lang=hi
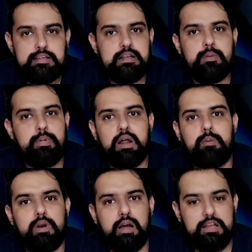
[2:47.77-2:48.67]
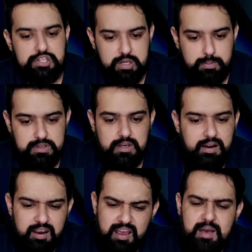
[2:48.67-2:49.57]
इसलिए बना बना के चेपी
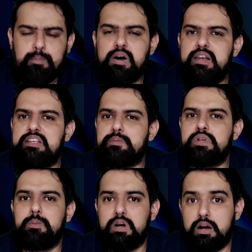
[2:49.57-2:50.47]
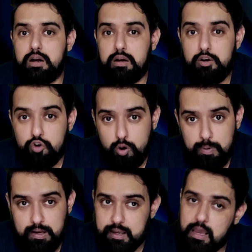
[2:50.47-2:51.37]
जा रहे हैं मगर ये सबसे बड़ा
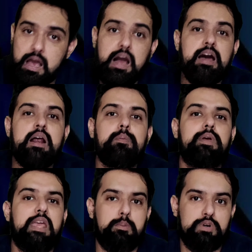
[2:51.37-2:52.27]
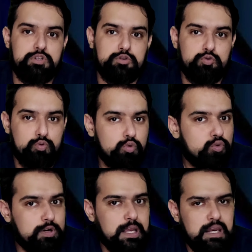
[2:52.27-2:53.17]
ड्रॉबैक है अगर आप गेमर्स हो
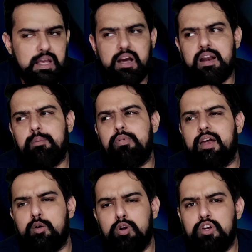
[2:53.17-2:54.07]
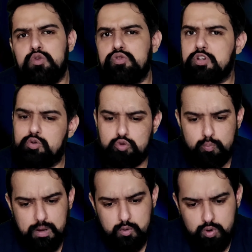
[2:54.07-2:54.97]
उनके लिए अगर आप रेगुलर यूज़र हो
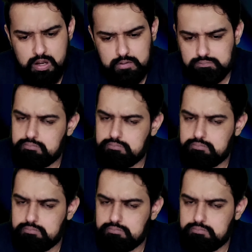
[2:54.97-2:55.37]
तो मैं कहूँगा